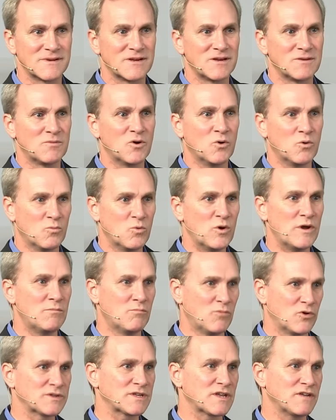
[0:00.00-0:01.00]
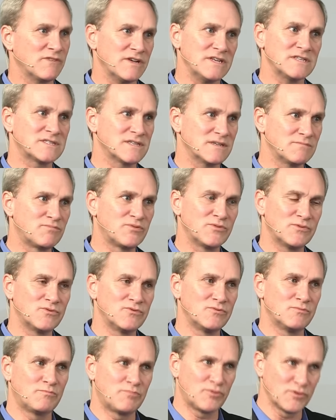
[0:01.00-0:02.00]
Au moins, mon travail, c'est
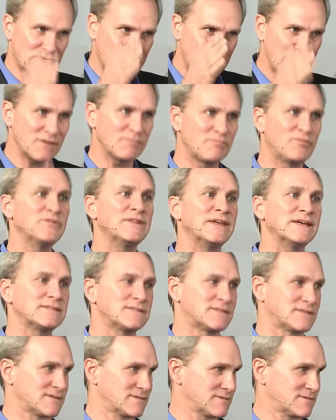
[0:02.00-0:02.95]
plus, plus clair, plus net.